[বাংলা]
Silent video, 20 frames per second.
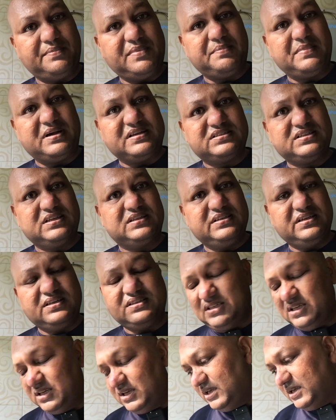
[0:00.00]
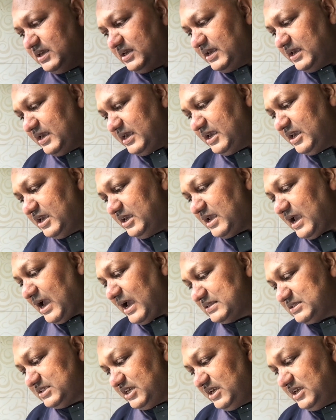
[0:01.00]
আমরা মাছটা দিয়েছি এই
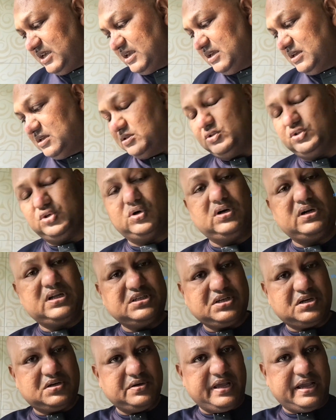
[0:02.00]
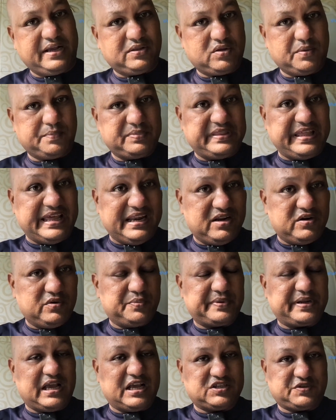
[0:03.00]
আঁচেই ঝোলটা যখন একদম তেলের
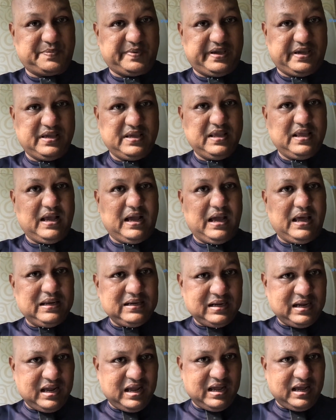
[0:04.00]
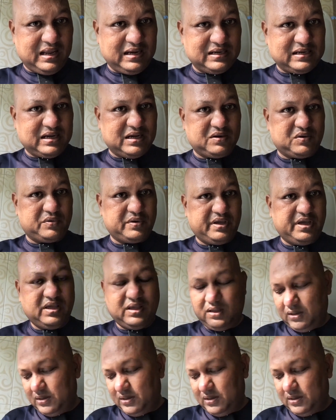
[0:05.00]
উপরে আসবে হালকা হালকা করে